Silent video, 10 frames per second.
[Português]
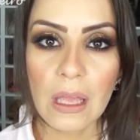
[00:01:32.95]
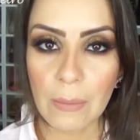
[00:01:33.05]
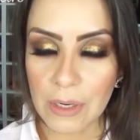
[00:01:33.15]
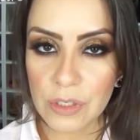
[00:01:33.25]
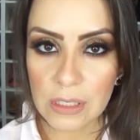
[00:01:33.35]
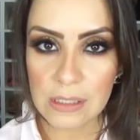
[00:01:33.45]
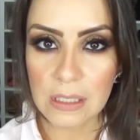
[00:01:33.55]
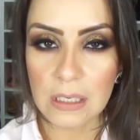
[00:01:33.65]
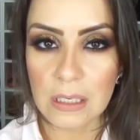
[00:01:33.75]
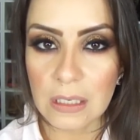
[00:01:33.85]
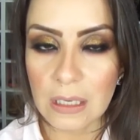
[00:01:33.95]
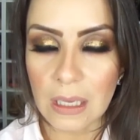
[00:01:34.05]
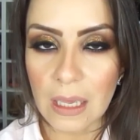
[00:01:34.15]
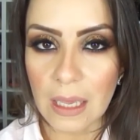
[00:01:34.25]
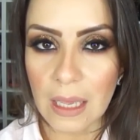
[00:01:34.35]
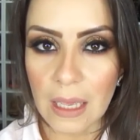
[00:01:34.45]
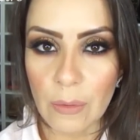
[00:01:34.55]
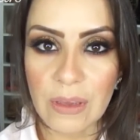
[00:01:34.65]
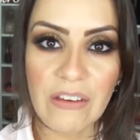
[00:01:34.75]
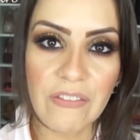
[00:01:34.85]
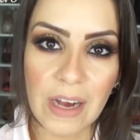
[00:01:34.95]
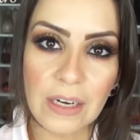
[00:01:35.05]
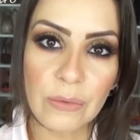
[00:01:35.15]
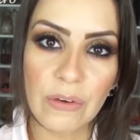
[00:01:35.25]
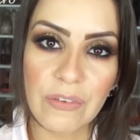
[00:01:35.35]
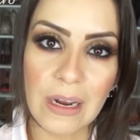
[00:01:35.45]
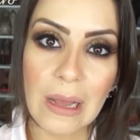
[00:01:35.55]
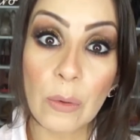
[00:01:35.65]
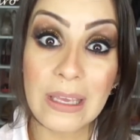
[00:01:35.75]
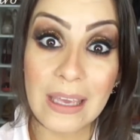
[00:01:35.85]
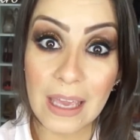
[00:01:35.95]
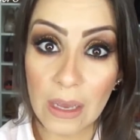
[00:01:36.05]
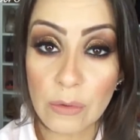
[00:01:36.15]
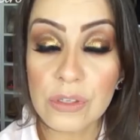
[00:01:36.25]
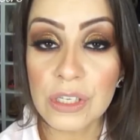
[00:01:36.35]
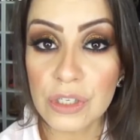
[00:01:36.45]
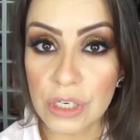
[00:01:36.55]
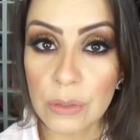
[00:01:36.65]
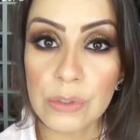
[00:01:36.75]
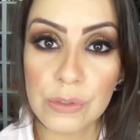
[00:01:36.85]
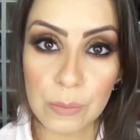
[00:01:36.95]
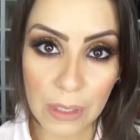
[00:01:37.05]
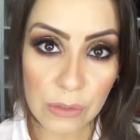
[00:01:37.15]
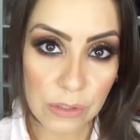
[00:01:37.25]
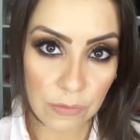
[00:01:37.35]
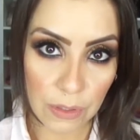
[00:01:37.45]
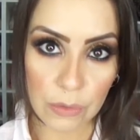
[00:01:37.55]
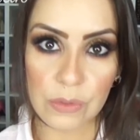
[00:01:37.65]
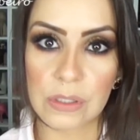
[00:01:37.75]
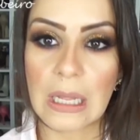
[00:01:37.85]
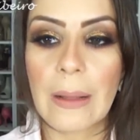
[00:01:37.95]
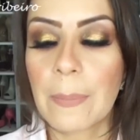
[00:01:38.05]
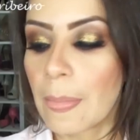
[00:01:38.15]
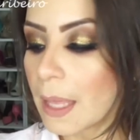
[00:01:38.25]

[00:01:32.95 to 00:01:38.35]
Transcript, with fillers: Eu acho que assim, é, o que é válido é eu falar o que eu senti nos meus fios, Tá?